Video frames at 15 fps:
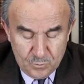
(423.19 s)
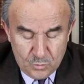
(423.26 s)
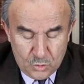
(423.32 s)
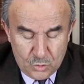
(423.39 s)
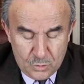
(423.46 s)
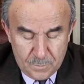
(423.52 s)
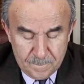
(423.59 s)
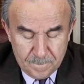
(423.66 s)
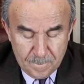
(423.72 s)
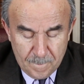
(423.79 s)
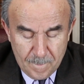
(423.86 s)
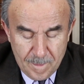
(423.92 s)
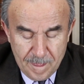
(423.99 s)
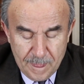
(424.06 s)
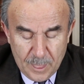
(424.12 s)
Bu
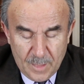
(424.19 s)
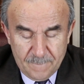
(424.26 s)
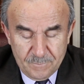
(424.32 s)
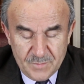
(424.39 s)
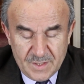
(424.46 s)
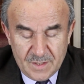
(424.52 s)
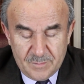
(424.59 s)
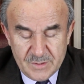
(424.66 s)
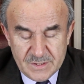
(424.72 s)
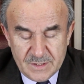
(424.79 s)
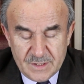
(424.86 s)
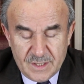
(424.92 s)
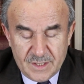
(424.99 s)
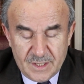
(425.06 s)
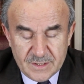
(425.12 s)

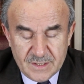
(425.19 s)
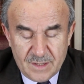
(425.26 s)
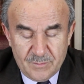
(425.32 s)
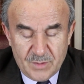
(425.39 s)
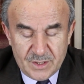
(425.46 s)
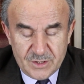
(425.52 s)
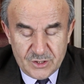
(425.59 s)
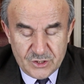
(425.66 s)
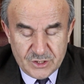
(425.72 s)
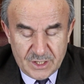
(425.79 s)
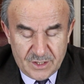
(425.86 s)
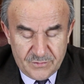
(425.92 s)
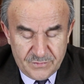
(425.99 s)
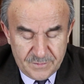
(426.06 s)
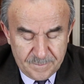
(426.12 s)
Tirmizi'de geçen bir hadis-i
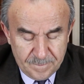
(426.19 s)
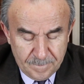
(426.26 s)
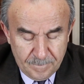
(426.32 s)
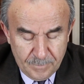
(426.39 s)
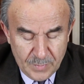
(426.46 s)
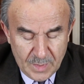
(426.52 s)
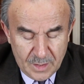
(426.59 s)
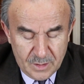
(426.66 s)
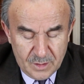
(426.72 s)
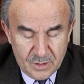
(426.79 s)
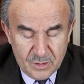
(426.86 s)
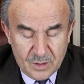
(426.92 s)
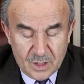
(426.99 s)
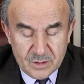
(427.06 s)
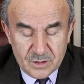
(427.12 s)
şerif.
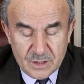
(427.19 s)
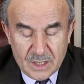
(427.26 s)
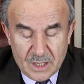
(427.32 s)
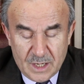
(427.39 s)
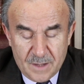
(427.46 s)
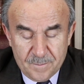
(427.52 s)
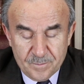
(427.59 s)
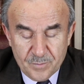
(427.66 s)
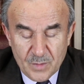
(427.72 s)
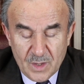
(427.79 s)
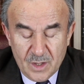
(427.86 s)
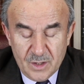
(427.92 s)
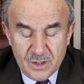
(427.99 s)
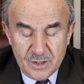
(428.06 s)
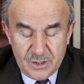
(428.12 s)
Kadınlara
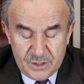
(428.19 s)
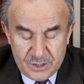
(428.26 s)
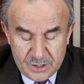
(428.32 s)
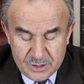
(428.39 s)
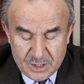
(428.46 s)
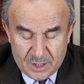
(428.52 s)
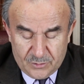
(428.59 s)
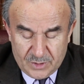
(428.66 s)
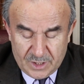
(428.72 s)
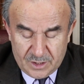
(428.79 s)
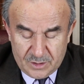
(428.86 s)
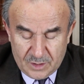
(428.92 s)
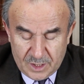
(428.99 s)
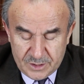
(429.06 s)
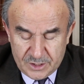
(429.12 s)
iyi
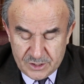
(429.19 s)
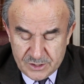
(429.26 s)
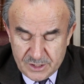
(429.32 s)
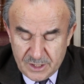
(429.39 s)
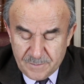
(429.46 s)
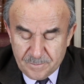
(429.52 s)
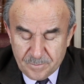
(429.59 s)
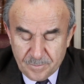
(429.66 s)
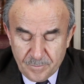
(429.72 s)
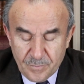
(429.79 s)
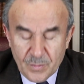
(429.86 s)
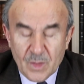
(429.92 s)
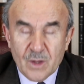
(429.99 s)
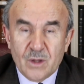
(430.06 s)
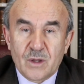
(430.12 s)
davranın hadisi
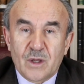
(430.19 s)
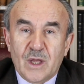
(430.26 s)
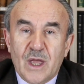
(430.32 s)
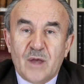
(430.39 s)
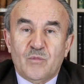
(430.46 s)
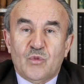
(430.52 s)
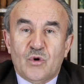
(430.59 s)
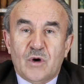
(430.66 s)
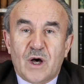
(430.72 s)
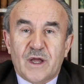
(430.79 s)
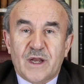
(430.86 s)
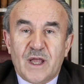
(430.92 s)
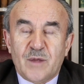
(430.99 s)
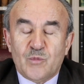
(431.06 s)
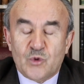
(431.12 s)
hem
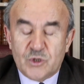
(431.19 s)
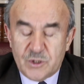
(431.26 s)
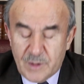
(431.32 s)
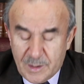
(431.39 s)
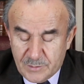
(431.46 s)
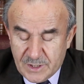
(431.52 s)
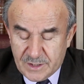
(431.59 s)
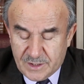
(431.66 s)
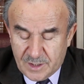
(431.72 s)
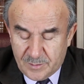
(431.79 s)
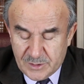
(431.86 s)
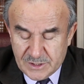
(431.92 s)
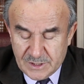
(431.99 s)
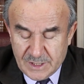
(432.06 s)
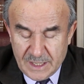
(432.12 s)
Bukhari hem Müslim hem de
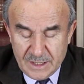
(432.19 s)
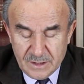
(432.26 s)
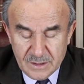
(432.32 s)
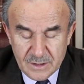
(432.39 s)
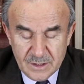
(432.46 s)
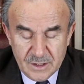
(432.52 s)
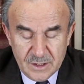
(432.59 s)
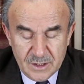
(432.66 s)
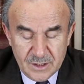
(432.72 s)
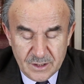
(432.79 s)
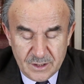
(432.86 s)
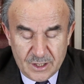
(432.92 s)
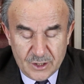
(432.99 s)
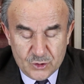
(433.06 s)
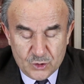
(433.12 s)
Tirmizi'de
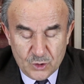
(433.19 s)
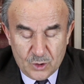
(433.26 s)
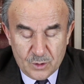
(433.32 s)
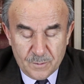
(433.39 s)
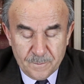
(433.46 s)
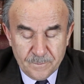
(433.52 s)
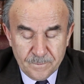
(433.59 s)
geçiyor.